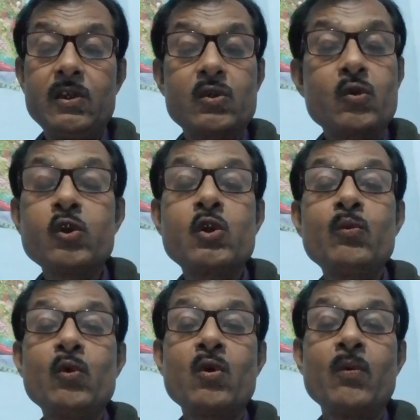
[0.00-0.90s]
इस
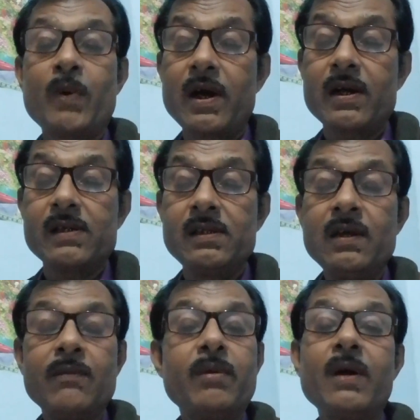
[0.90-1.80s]
खुशबू को पाकर
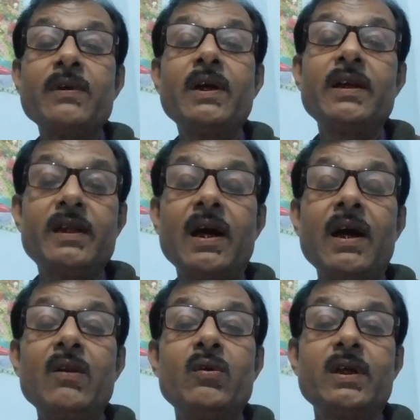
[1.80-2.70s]
भवरा
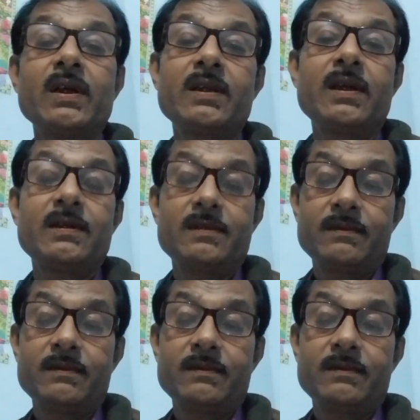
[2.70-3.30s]
निहाल हो जाता है